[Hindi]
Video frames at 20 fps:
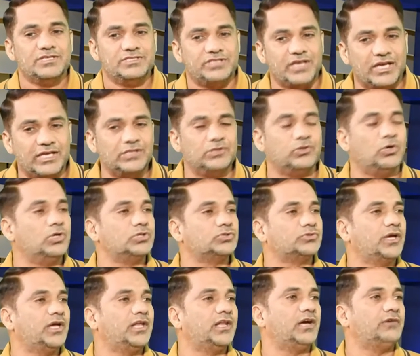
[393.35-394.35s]
यही लोग
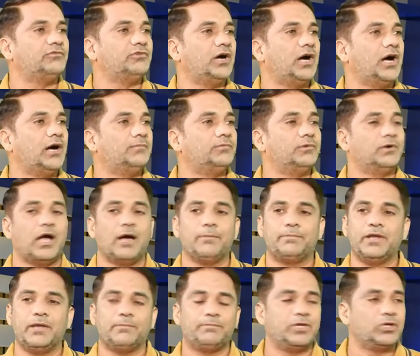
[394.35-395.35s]
जो है ना वो अब
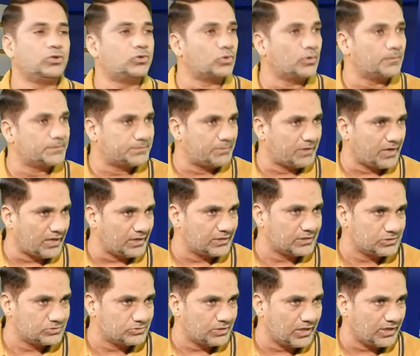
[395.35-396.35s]
अपने अपने ग्रुप्स बना
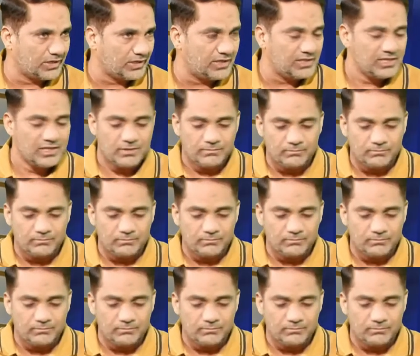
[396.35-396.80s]
के जो है ना